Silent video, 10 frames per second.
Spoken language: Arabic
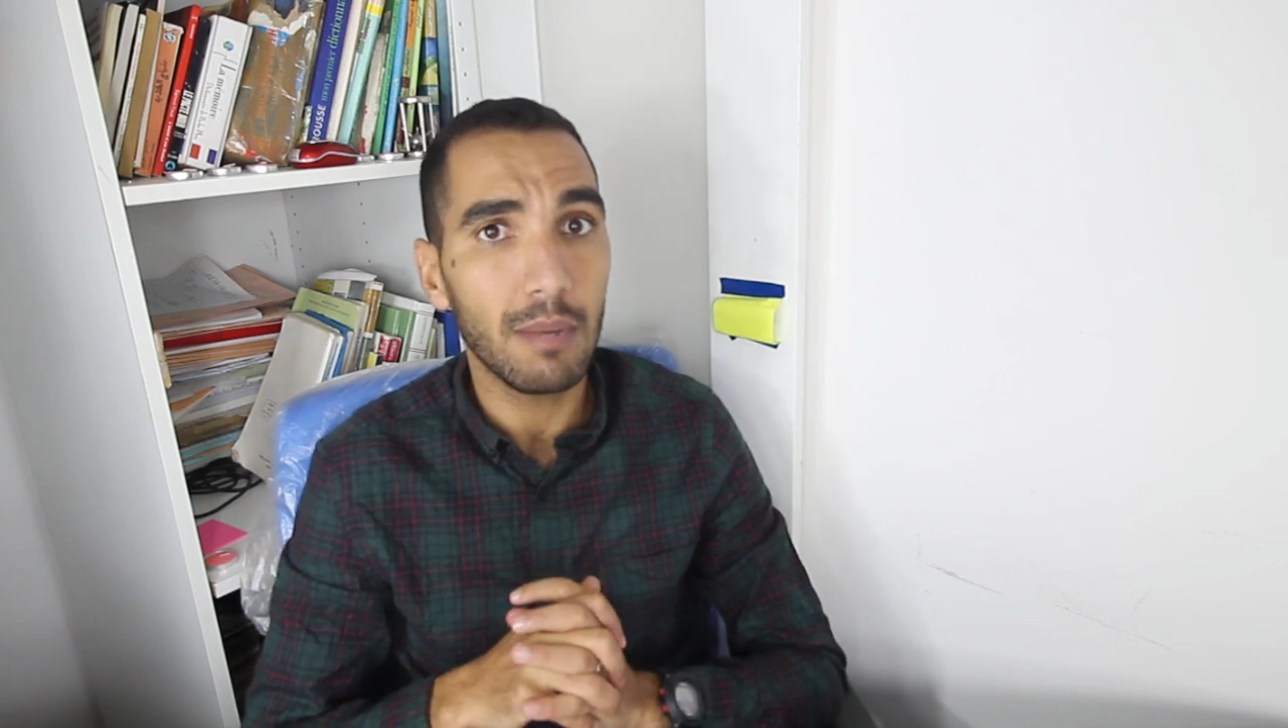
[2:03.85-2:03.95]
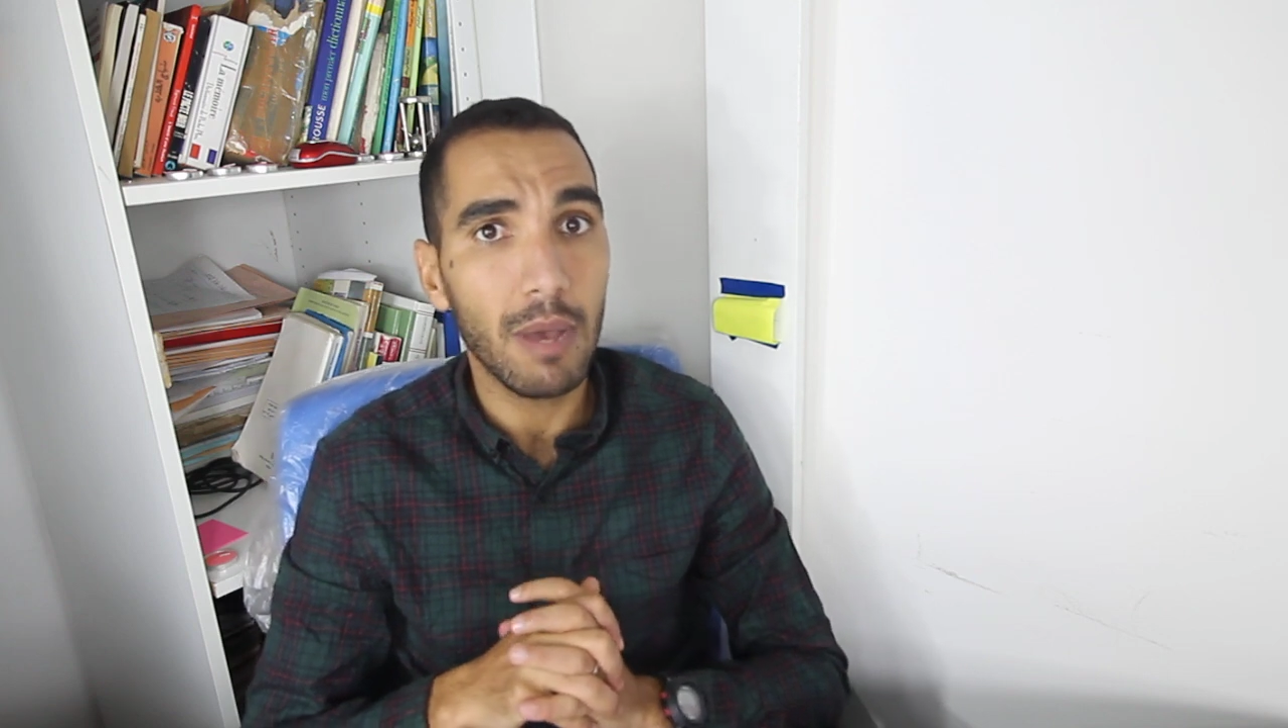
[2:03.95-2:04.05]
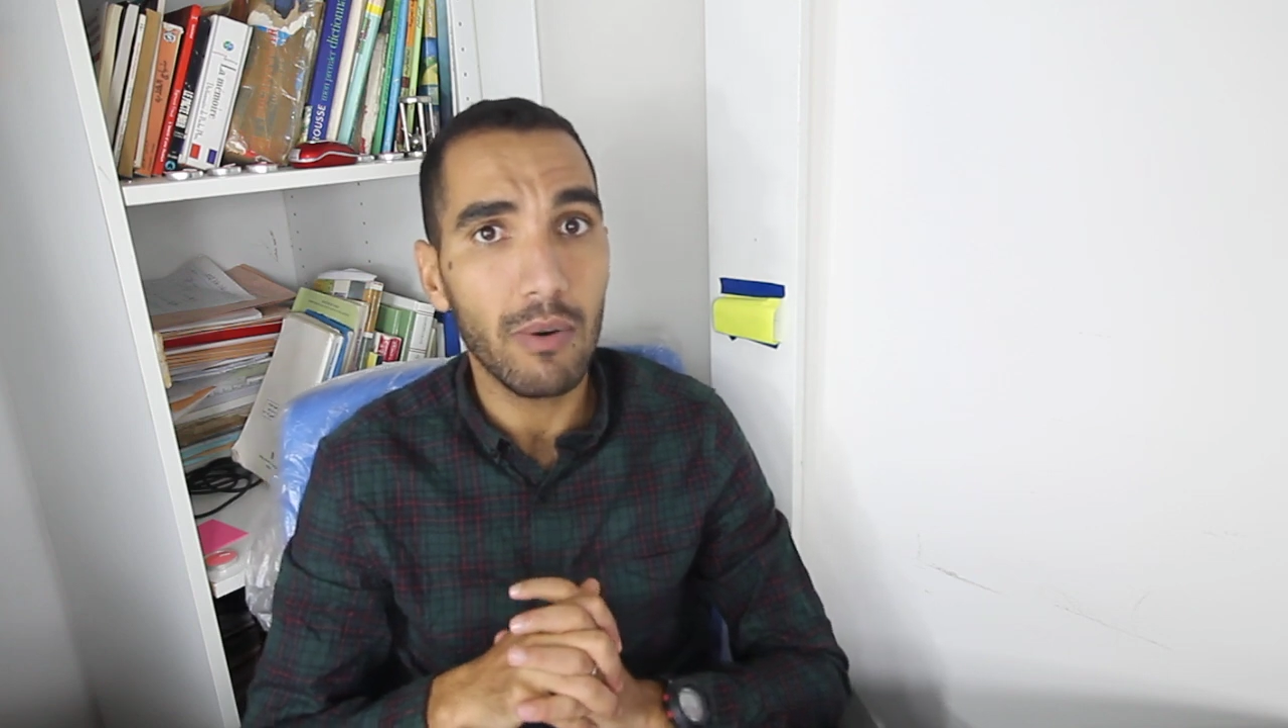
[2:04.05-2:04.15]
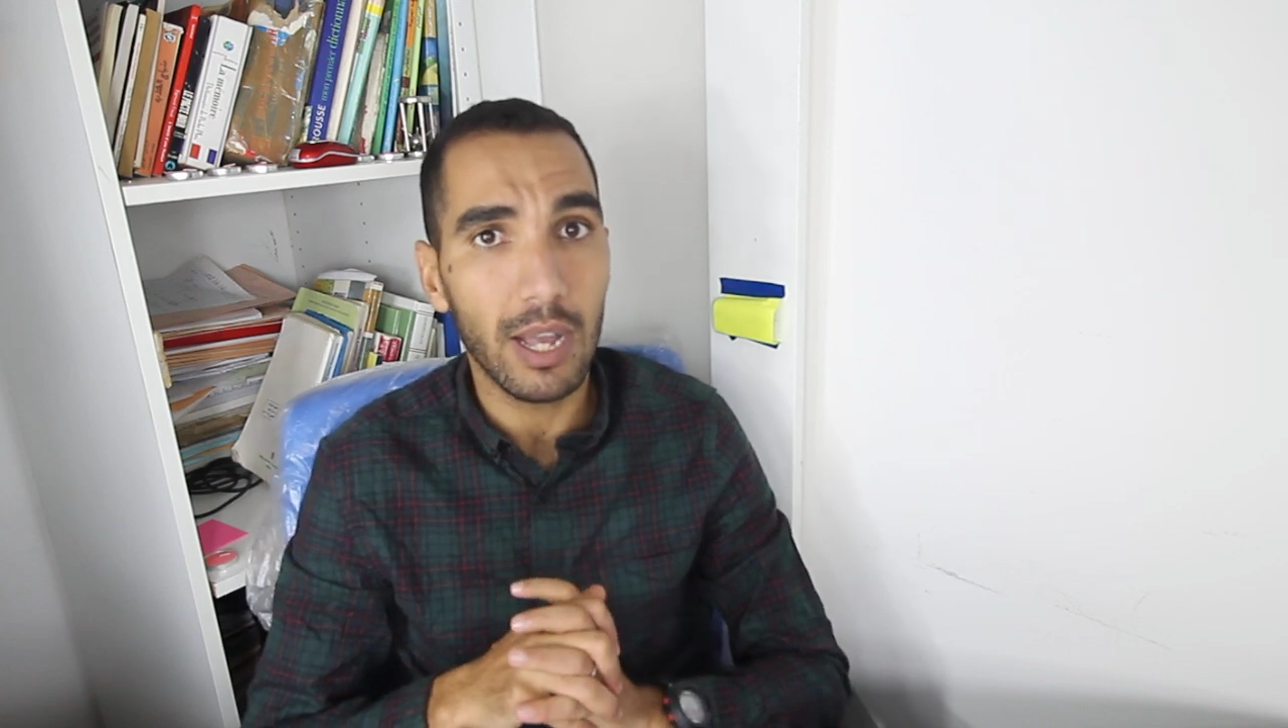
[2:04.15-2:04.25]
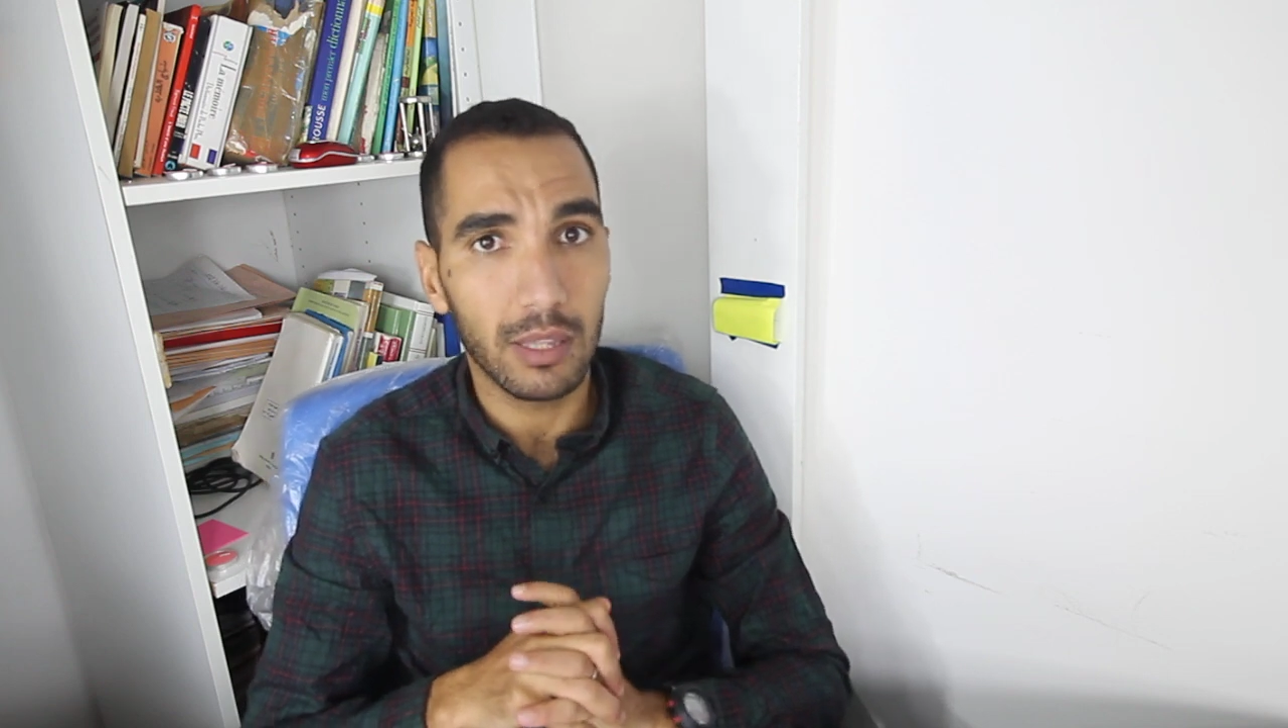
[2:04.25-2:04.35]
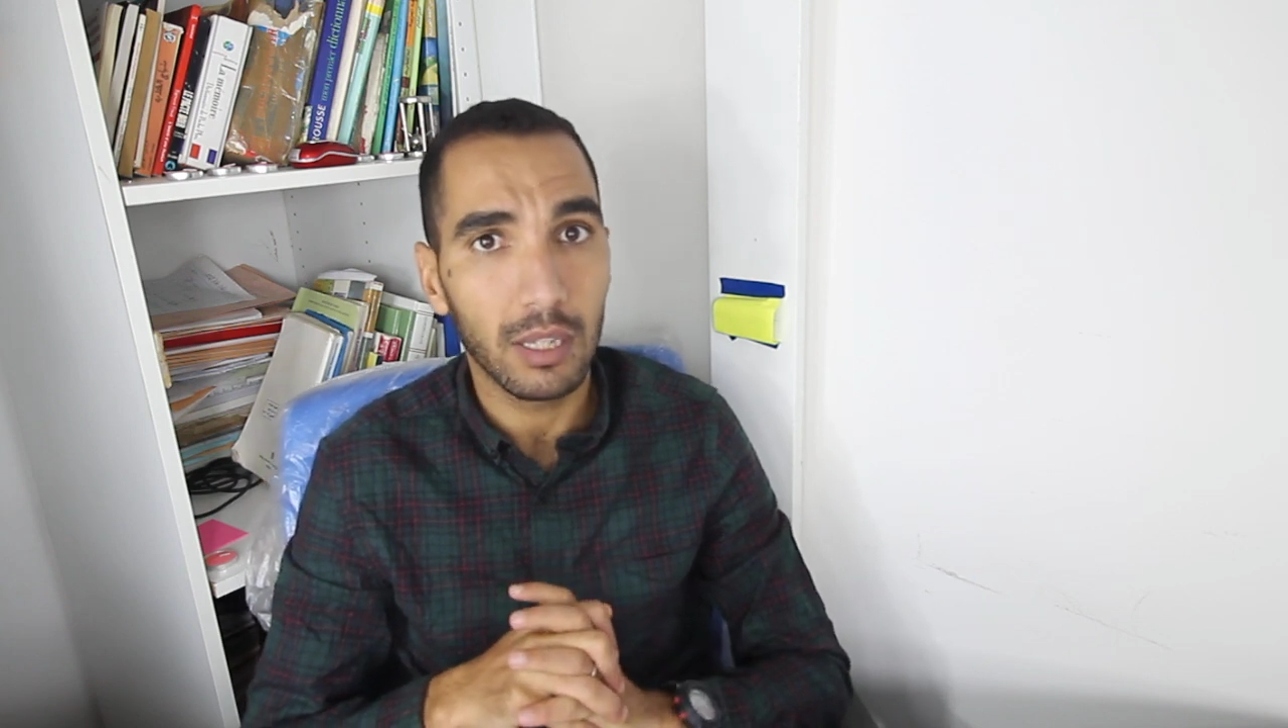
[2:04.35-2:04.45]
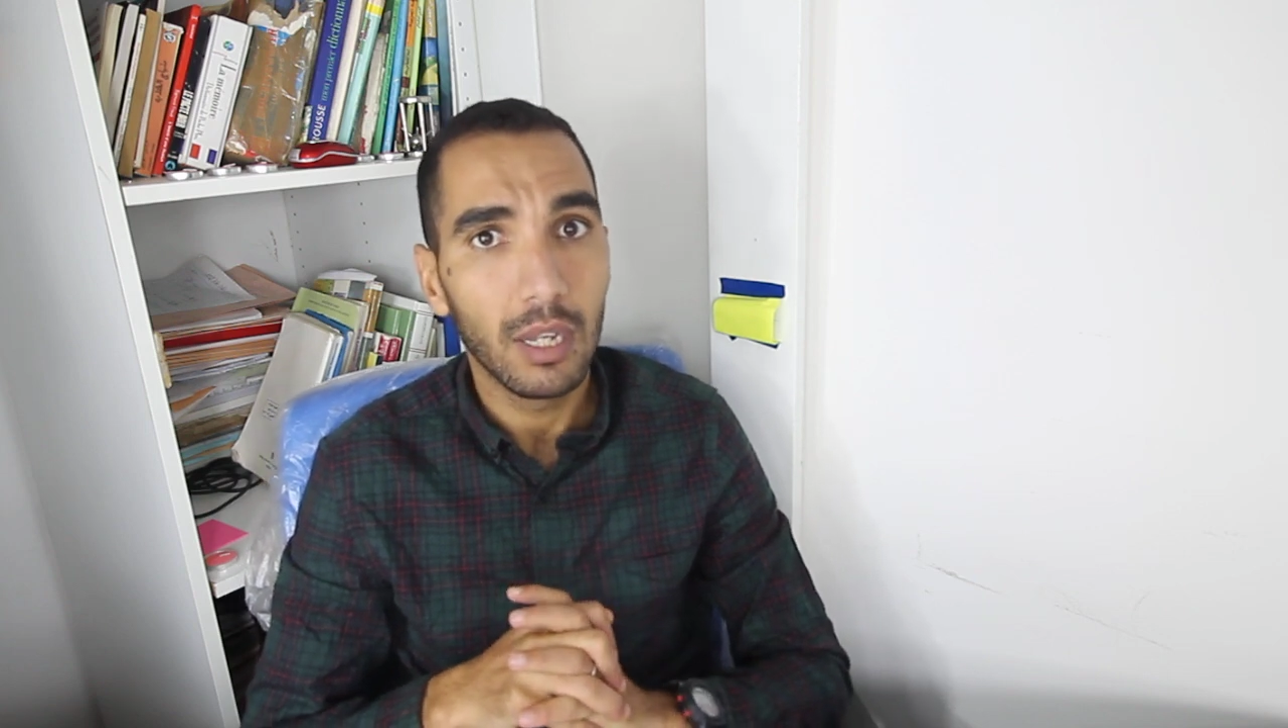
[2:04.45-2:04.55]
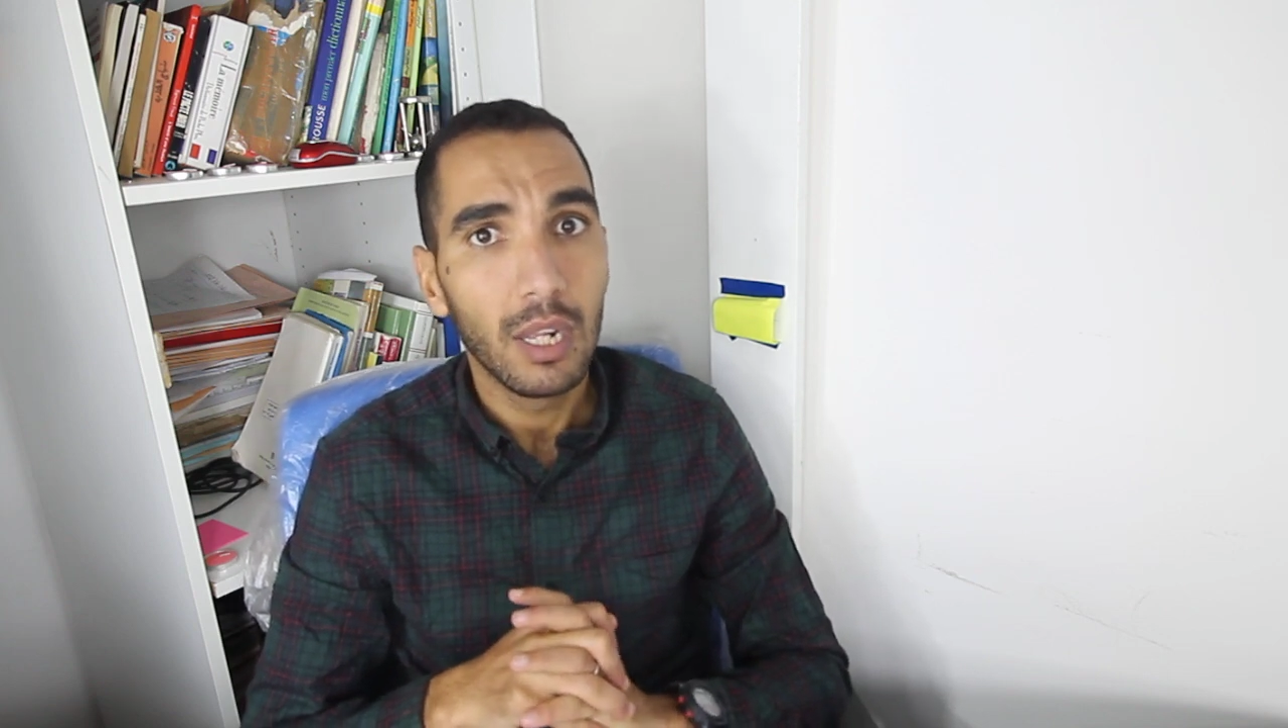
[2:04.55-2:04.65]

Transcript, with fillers: المواد